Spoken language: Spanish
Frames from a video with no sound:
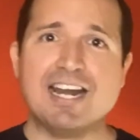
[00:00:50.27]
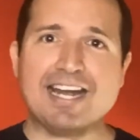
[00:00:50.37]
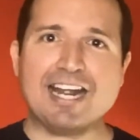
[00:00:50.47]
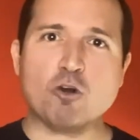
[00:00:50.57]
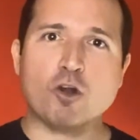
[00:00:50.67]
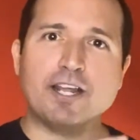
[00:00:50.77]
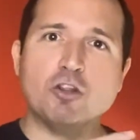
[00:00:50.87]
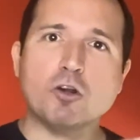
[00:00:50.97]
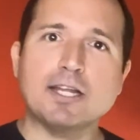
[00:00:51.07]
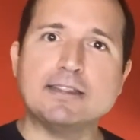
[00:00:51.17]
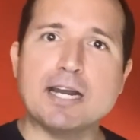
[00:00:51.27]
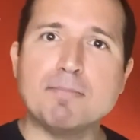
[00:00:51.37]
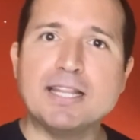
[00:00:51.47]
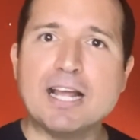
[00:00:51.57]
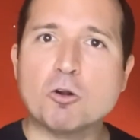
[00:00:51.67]
recorrido que
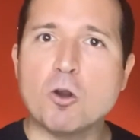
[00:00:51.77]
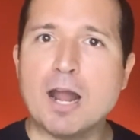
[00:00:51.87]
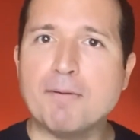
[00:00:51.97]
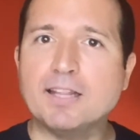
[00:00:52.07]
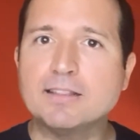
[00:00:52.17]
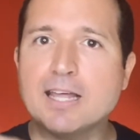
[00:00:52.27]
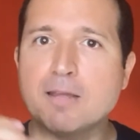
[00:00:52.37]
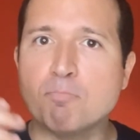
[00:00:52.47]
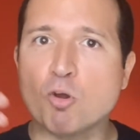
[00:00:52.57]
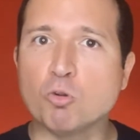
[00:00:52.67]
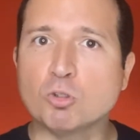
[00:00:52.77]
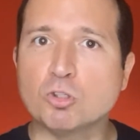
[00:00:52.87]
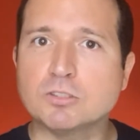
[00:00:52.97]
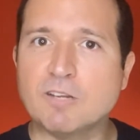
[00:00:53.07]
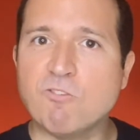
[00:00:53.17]
termina con la venta de
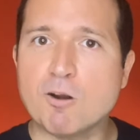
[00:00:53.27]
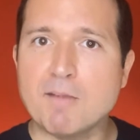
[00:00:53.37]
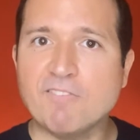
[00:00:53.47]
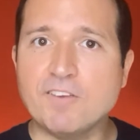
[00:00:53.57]
productos de forma